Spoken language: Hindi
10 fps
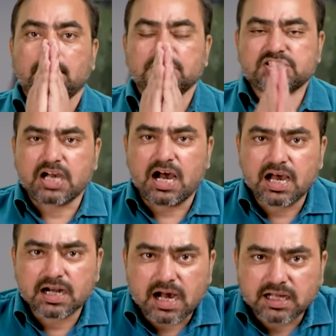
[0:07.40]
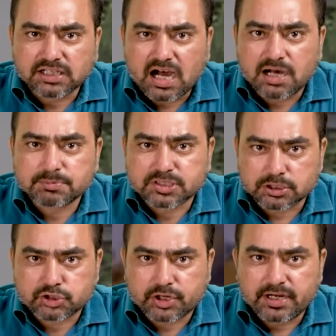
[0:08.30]
नमस्कार आदाब
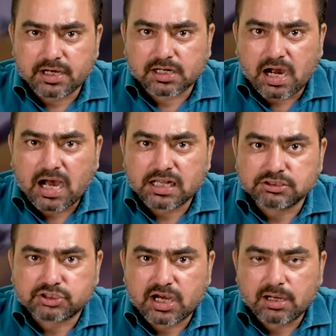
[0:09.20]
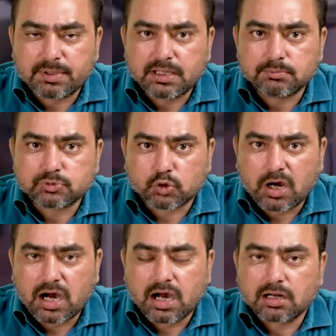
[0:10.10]
सत श्री अकाल जय भीम
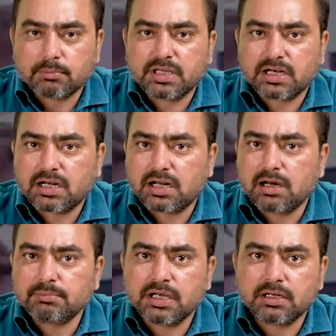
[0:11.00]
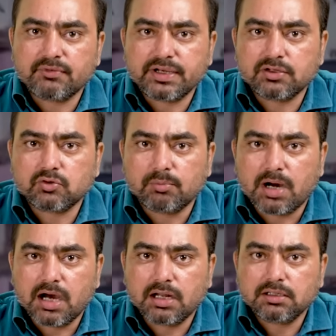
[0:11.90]
जोहार मेरा नाम है नवीन
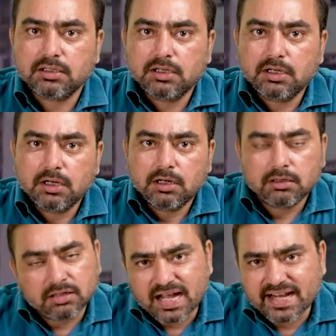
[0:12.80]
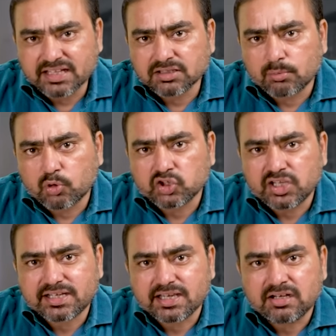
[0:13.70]
कुमार नरेंद्र
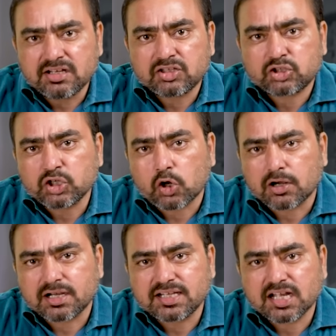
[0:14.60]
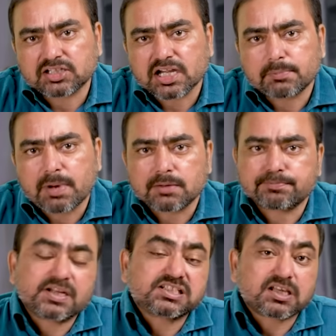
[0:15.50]
मोदी की नीति और नीयत एक बार
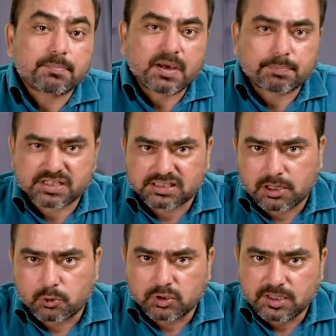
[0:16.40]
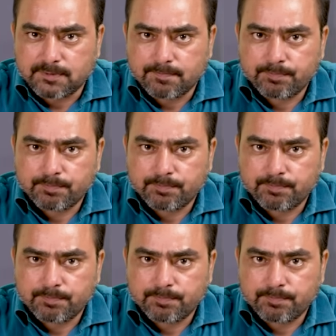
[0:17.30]
फिर से बेपर्दा हो गई